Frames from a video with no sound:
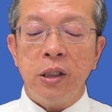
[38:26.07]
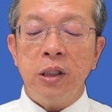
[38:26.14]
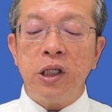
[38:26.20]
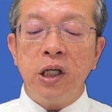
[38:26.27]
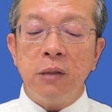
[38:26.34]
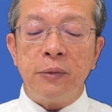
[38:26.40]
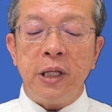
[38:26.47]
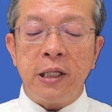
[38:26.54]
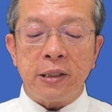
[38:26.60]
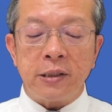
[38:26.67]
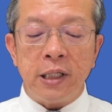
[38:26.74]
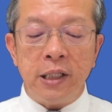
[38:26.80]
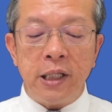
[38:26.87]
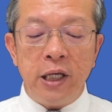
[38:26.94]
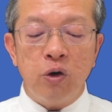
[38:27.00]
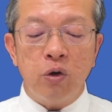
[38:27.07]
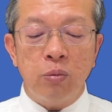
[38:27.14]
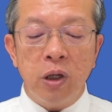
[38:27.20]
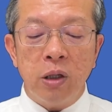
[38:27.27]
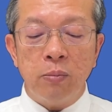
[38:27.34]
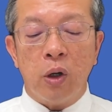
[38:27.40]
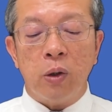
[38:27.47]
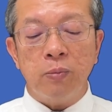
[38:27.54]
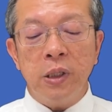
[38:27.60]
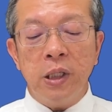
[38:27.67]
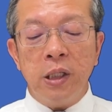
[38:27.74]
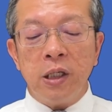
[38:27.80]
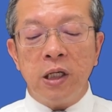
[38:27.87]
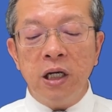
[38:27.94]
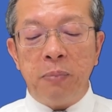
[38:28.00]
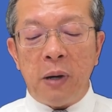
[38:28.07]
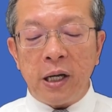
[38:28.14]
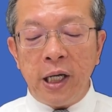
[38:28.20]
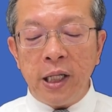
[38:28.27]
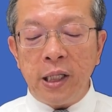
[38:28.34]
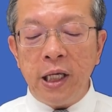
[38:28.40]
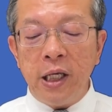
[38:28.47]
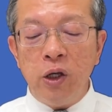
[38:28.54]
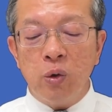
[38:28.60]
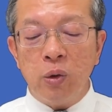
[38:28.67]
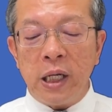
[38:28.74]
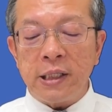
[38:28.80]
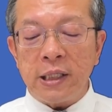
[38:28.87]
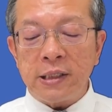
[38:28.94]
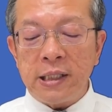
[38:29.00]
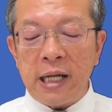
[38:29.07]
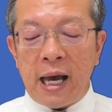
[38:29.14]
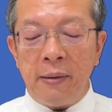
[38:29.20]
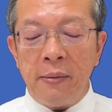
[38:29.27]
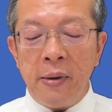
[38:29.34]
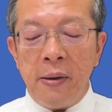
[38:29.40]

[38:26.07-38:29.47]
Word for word: เชื่อมติดกับสิ่งที่อยู่เบื้องบน คือพระคริสต์ที่อยู่ในทัศนะ